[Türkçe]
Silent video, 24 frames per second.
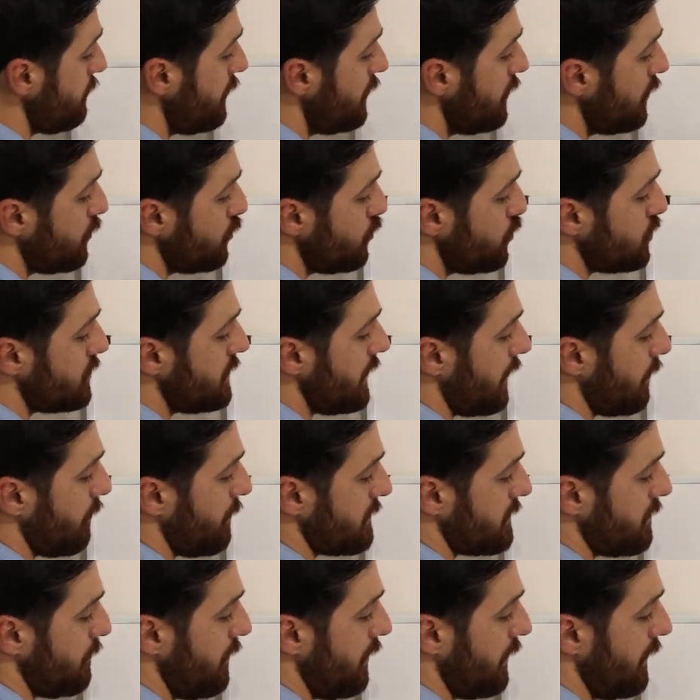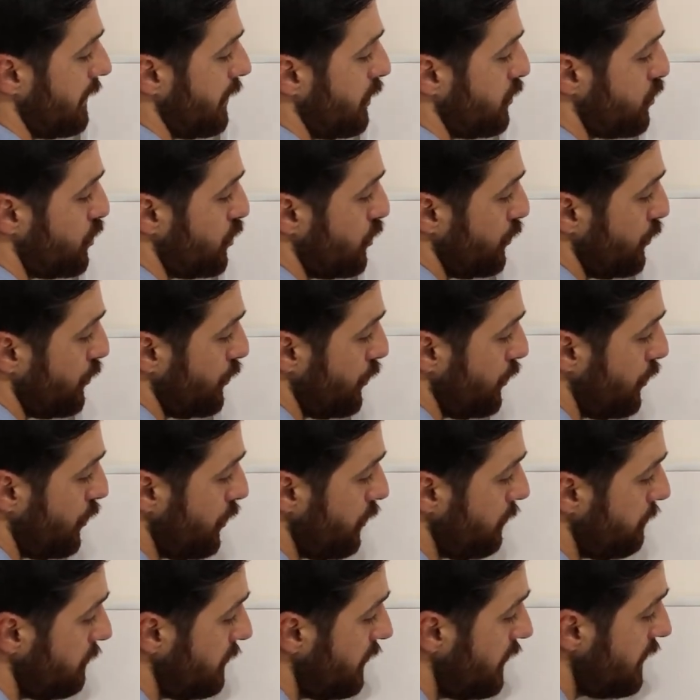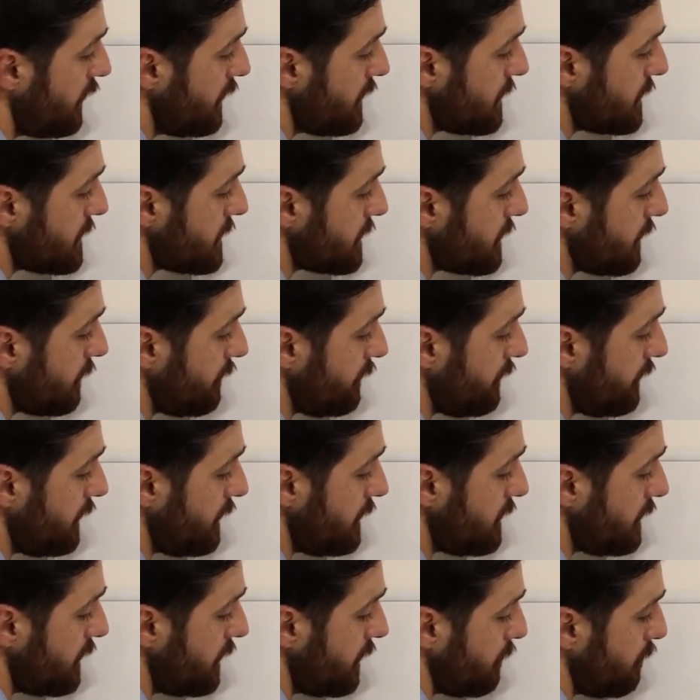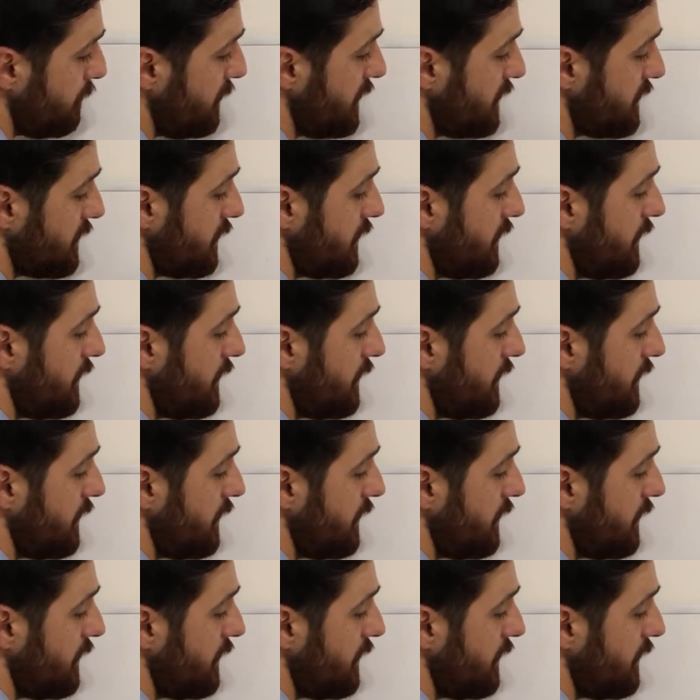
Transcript: Yüzler basamağına geçiyorum. 0, 1.